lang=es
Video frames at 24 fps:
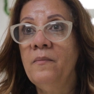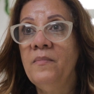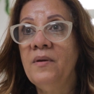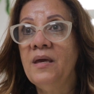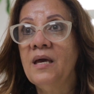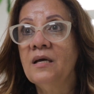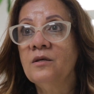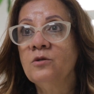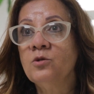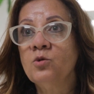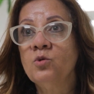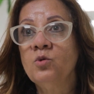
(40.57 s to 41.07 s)

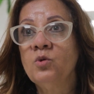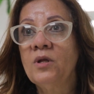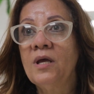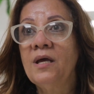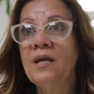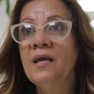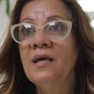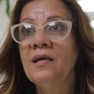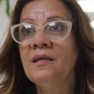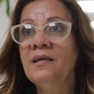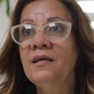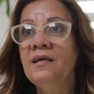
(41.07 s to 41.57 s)
envían sus
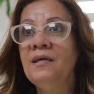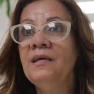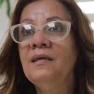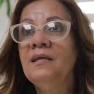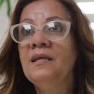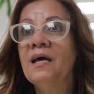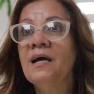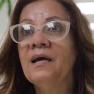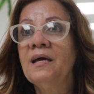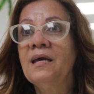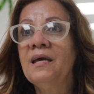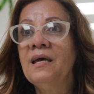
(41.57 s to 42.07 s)

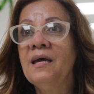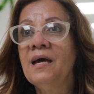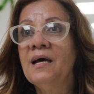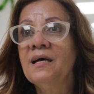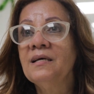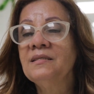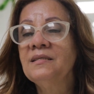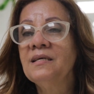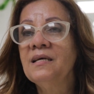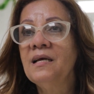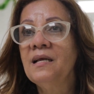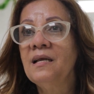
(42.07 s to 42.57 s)
tarjetitas, que
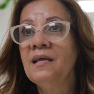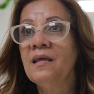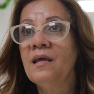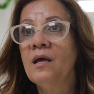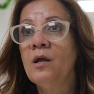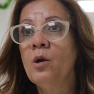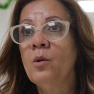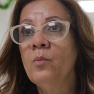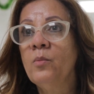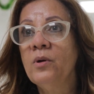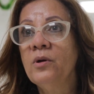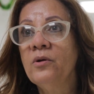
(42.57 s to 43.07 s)
hacen y le
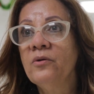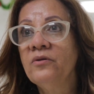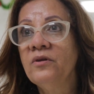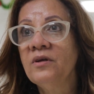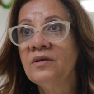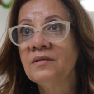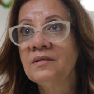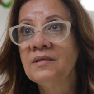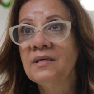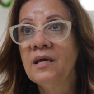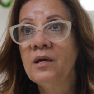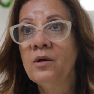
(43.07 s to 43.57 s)
dan los buenos
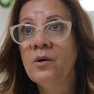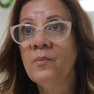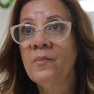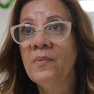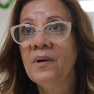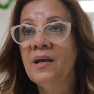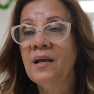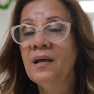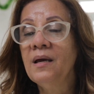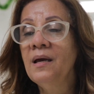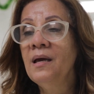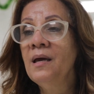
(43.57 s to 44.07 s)
deseos,
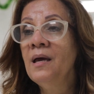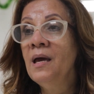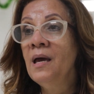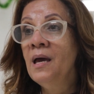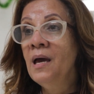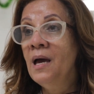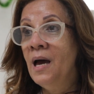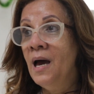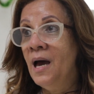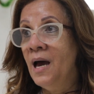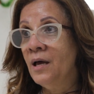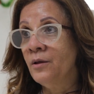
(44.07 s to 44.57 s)
¿verdad?
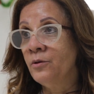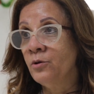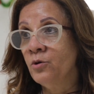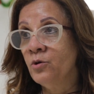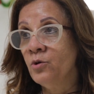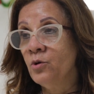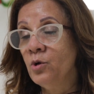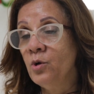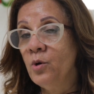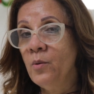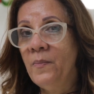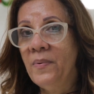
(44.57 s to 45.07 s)
A
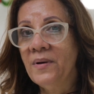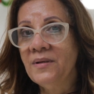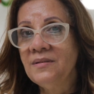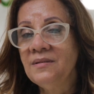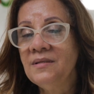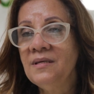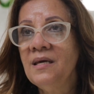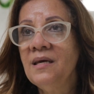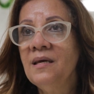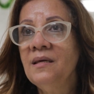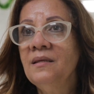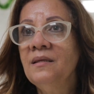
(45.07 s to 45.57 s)
todos los
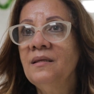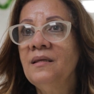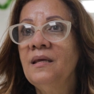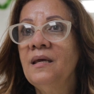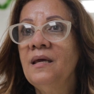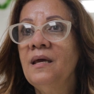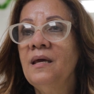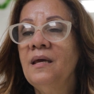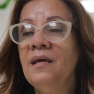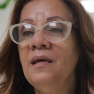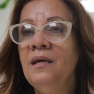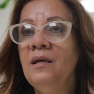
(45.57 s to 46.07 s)

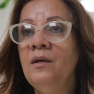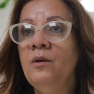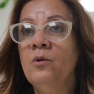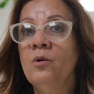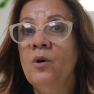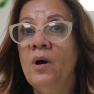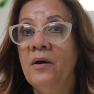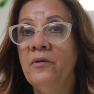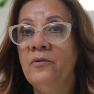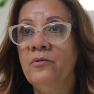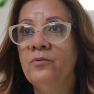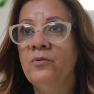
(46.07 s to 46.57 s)
pacientes y
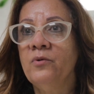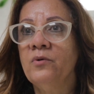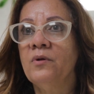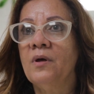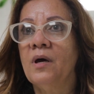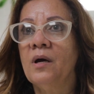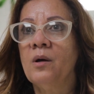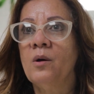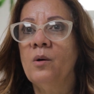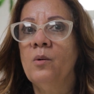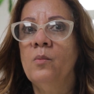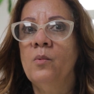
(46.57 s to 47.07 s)
nos
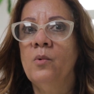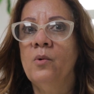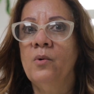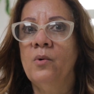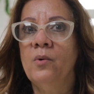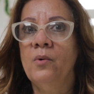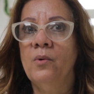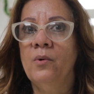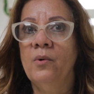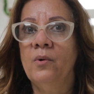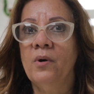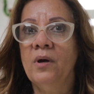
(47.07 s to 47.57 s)
ayuda
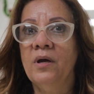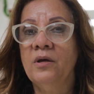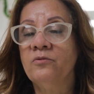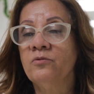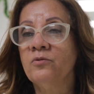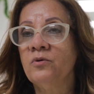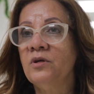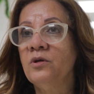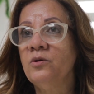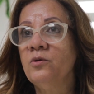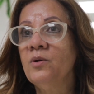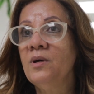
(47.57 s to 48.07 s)
como
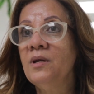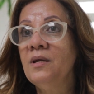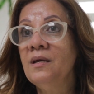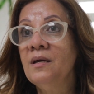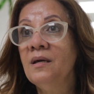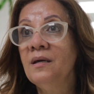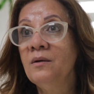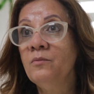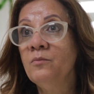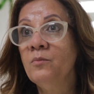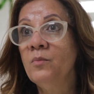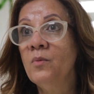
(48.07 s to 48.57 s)
Jesucristo
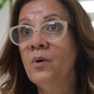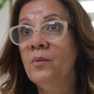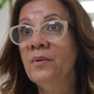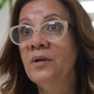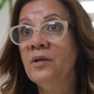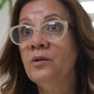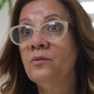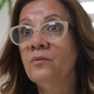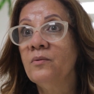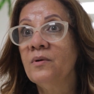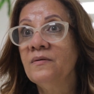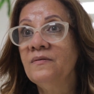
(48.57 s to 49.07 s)
haría en un
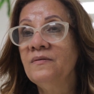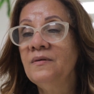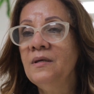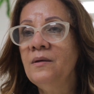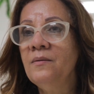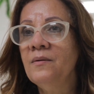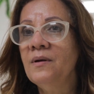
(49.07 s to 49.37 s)
momento así,